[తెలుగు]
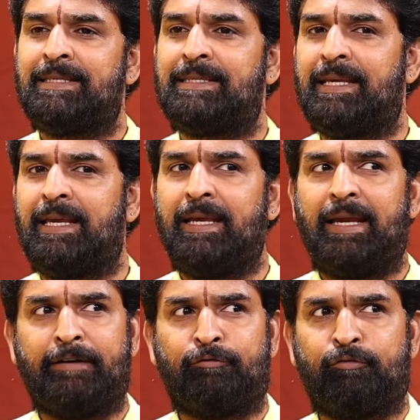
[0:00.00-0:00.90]

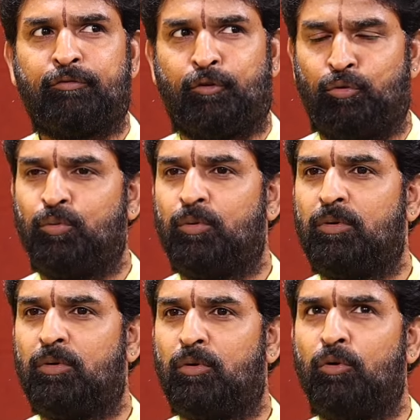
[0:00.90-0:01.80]
సిఎఫ్ టు
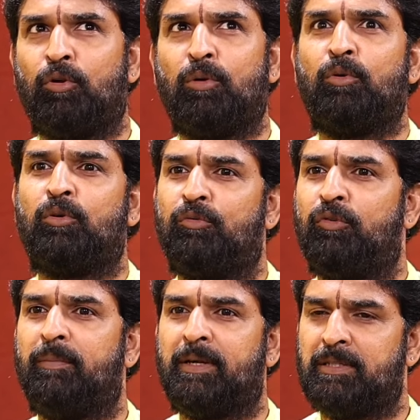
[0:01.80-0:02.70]

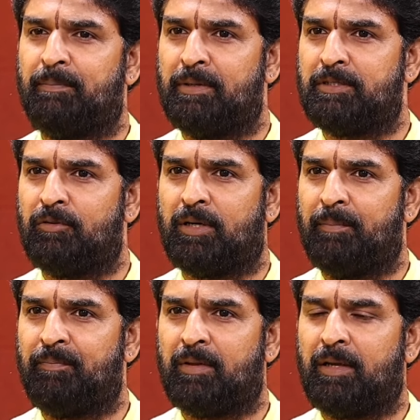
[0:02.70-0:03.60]
క్లోరోమోనోఫామ్ అని చెప్పేసి ఒక
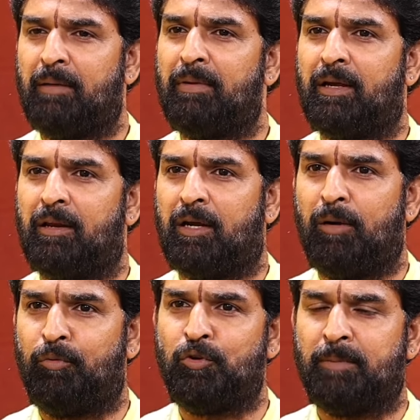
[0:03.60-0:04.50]
కెమికల్ కాంపౌండ్